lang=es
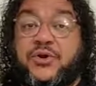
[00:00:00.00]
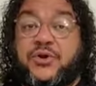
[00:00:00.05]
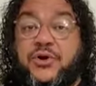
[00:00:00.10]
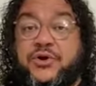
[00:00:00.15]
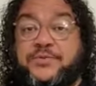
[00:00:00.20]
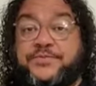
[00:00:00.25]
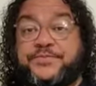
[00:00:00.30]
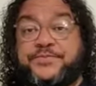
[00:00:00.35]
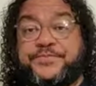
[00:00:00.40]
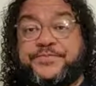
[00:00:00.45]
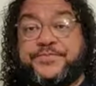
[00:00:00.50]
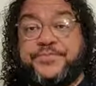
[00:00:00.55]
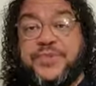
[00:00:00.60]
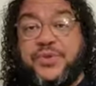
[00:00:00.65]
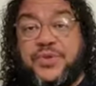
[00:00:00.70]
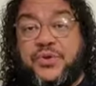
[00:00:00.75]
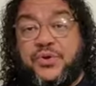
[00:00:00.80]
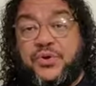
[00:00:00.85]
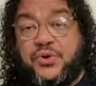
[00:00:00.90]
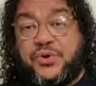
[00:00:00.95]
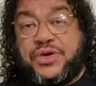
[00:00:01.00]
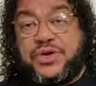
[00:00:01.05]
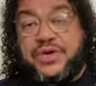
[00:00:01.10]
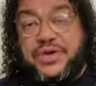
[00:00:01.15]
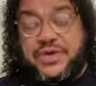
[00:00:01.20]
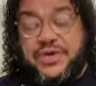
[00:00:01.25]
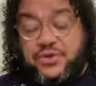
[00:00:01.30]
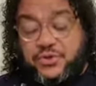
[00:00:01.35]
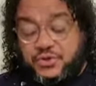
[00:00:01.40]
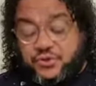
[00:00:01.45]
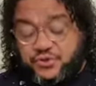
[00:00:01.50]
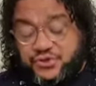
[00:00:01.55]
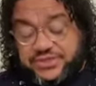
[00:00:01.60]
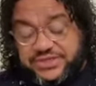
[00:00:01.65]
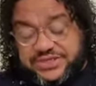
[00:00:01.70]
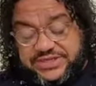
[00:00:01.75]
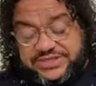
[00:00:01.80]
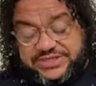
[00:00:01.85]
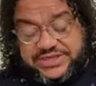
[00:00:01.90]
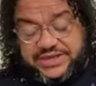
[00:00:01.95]
con lo que nos
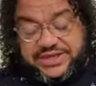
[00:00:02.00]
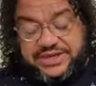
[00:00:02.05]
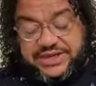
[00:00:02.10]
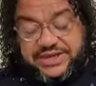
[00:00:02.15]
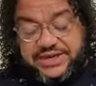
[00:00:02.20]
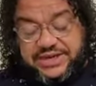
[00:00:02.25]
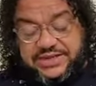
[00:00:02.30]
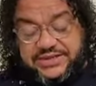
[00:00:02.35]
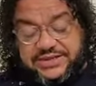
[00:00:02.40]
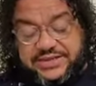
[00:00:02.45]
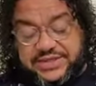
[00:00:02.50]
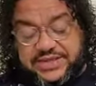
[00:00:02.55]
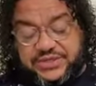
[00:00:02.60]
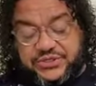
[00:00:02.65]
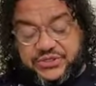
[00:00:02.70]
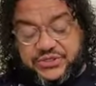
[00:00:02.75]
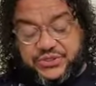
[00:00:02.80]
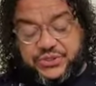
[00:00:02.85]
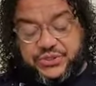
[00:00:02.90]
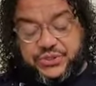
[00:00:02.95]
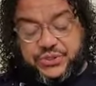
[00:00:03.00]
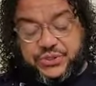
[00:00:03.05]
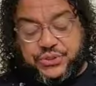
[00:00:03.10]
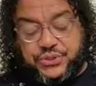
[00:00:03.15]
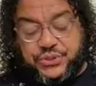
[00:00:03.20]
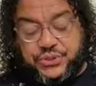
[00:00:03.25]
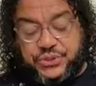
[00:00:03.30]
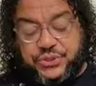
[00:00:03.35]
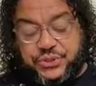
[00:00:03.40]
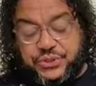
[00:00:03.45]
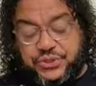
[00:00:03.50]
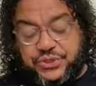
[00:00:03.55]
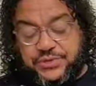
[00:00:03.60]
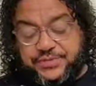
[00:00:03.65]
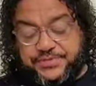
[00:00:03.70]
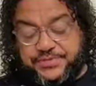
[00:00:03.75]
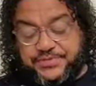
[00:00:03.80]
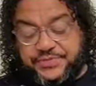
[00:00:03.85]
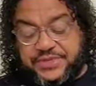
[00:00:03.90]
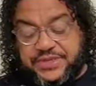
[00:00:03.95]
dice el texto hoy.